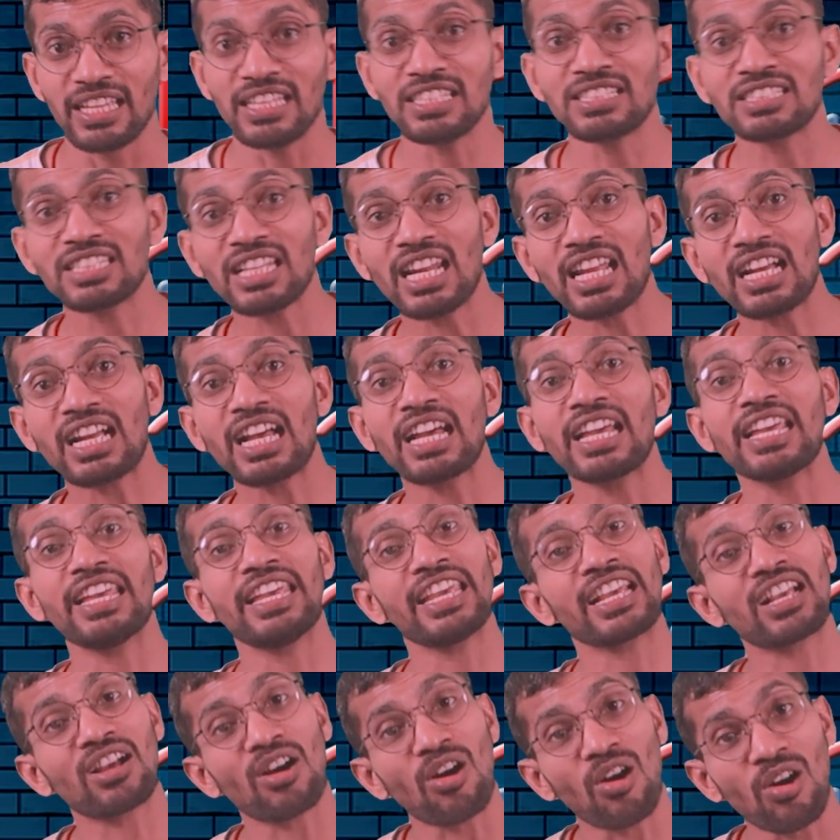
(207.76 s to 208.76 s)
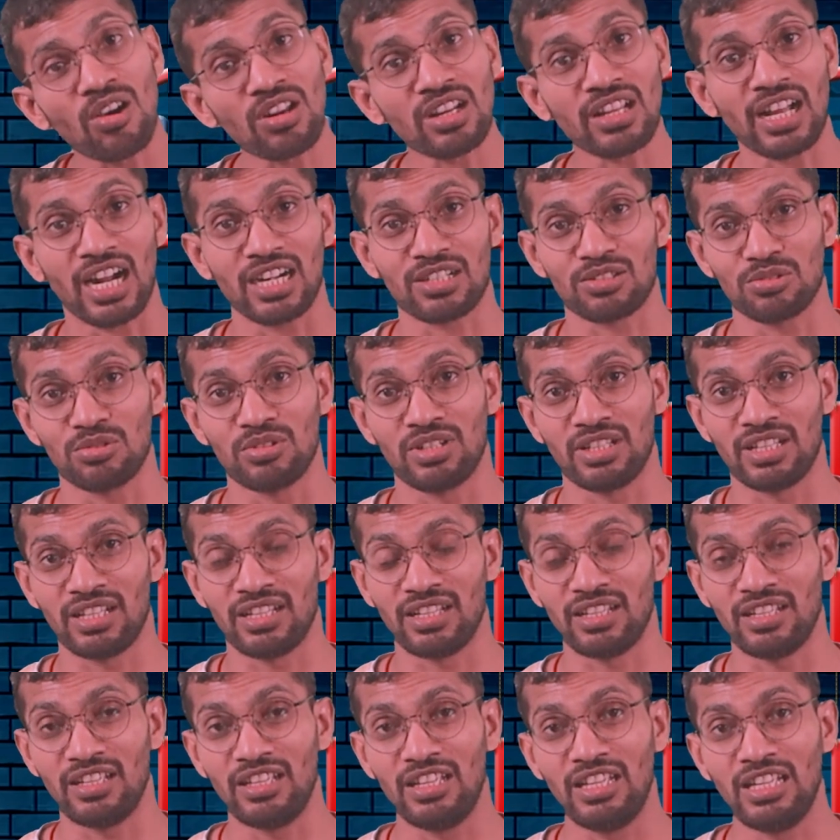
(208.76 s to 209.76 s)
इस तरह का एक और कार्टून
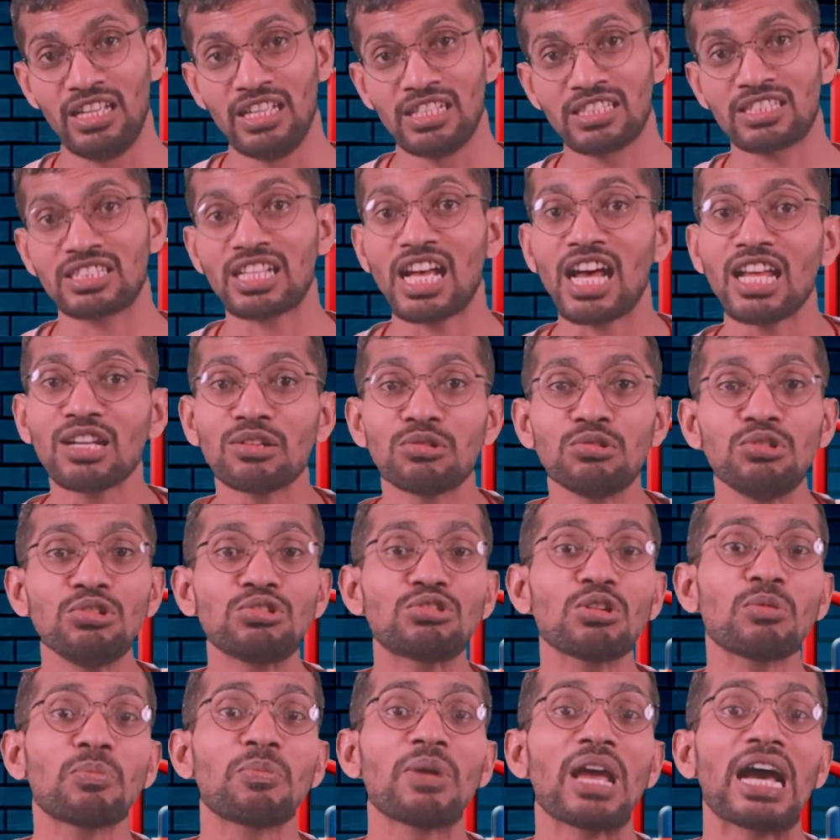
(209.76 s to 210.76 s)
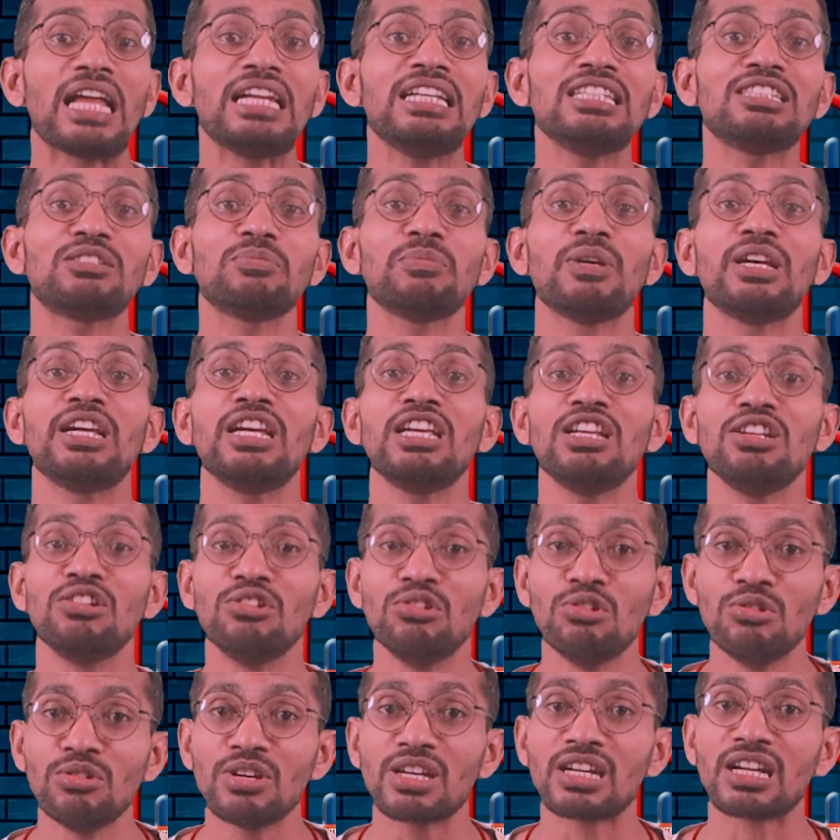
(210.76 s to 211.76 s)
है साल 1942 में ही
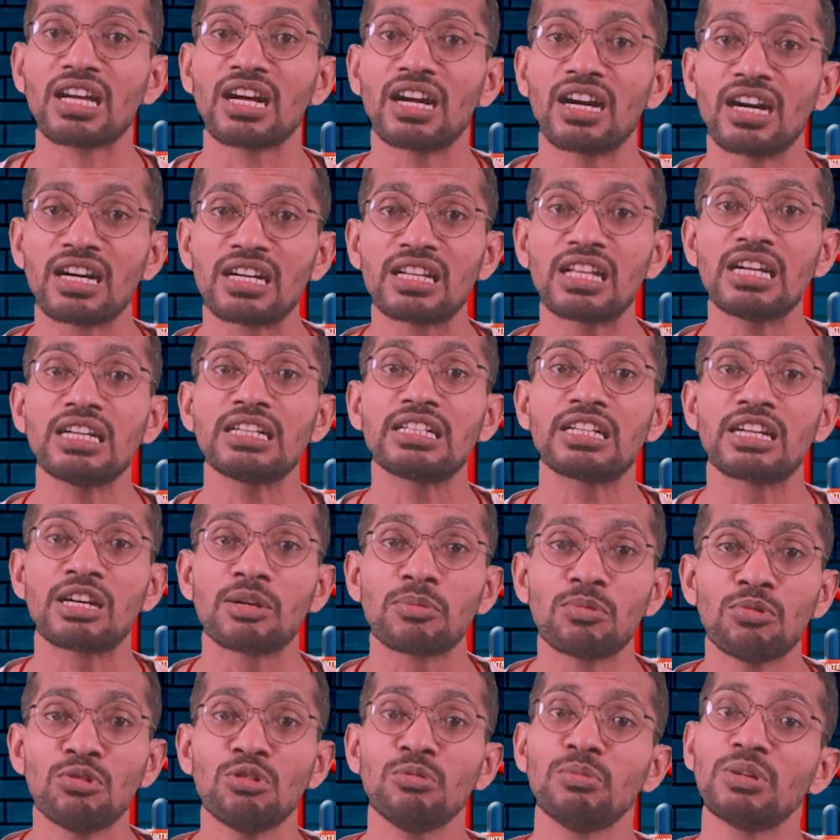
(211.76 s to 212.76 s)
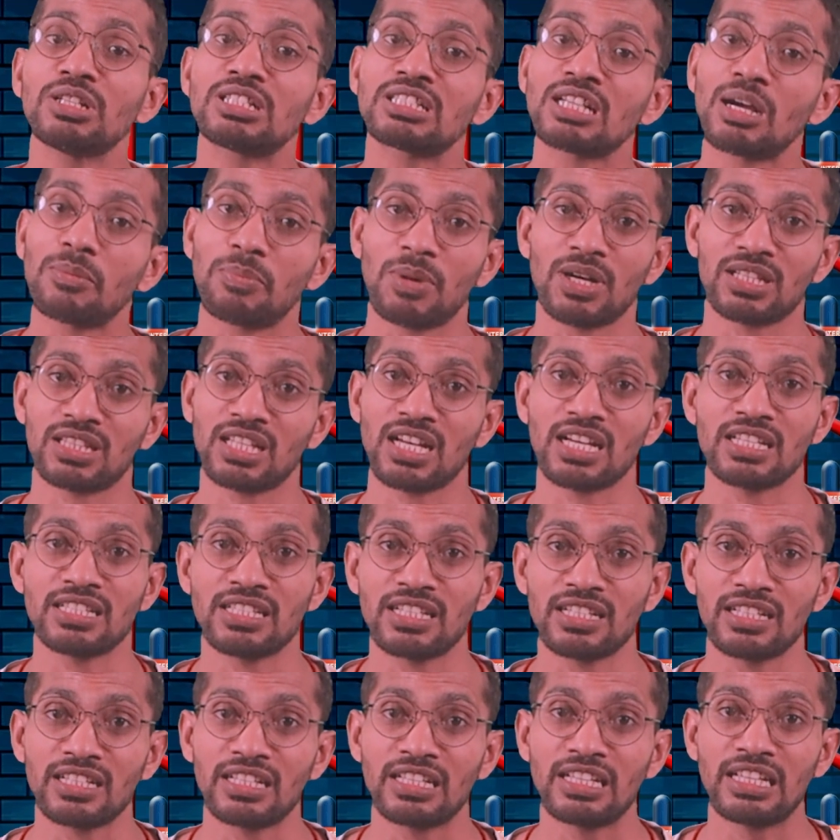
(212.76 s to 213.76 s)
न्यूयॉर्क हर्डल ट्रिब्यून में छपा था
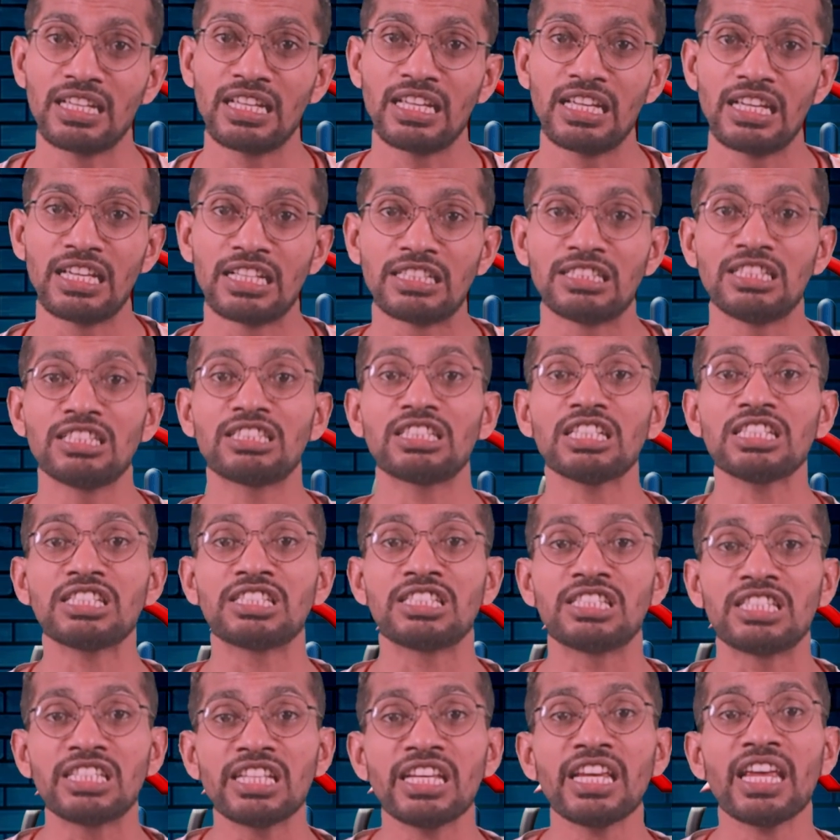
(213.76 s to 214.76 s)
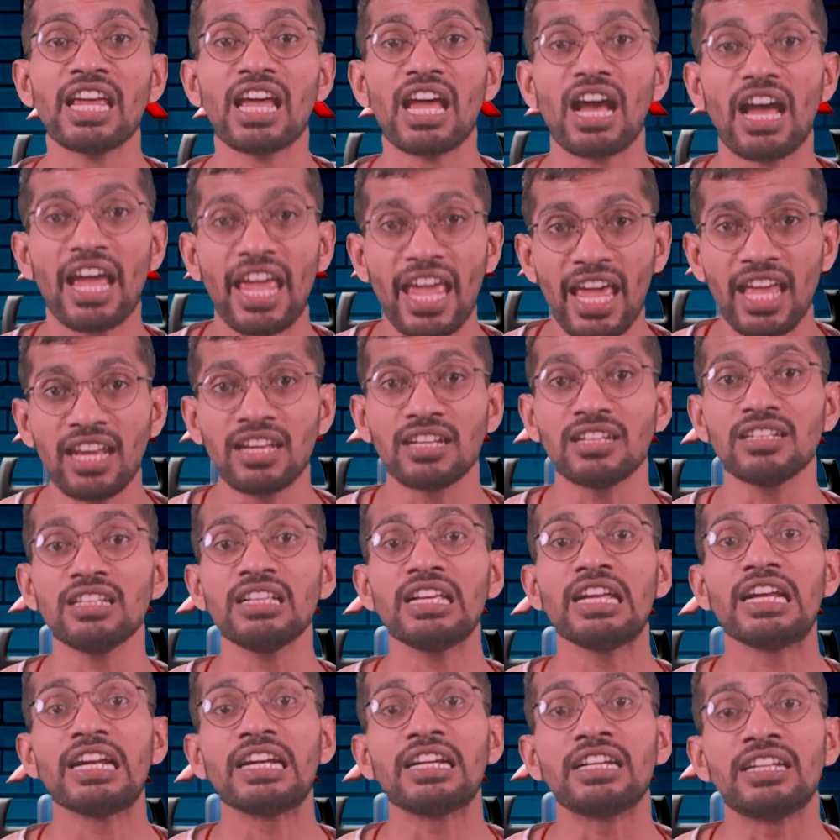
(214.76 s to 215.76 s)
ये जिसे जे एन
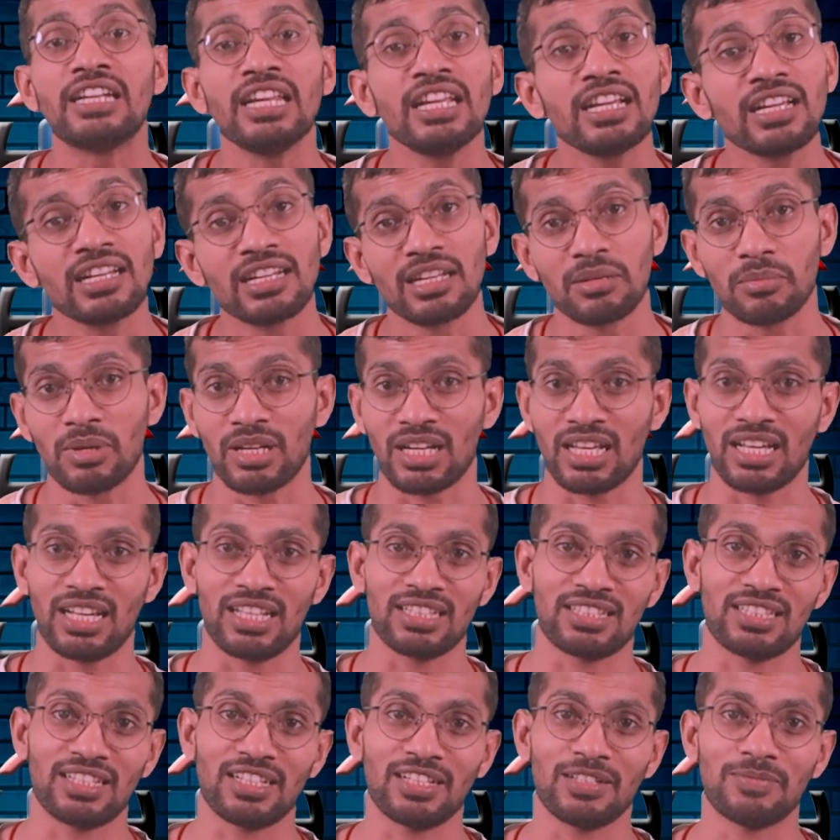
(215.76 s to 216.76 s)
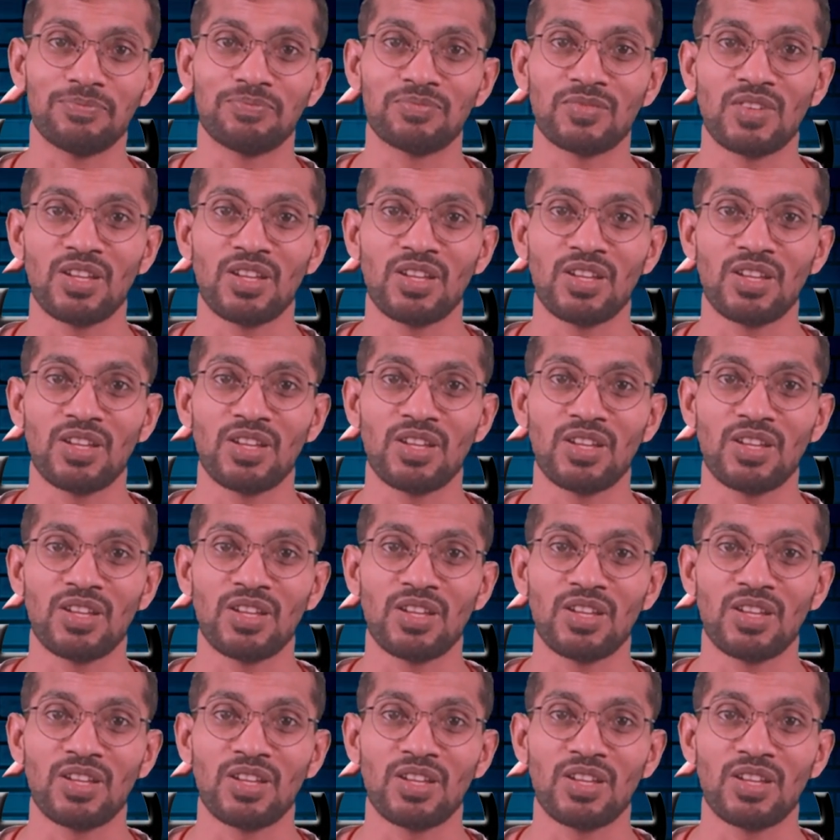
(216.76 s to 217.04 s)
डिंग ने बनाया था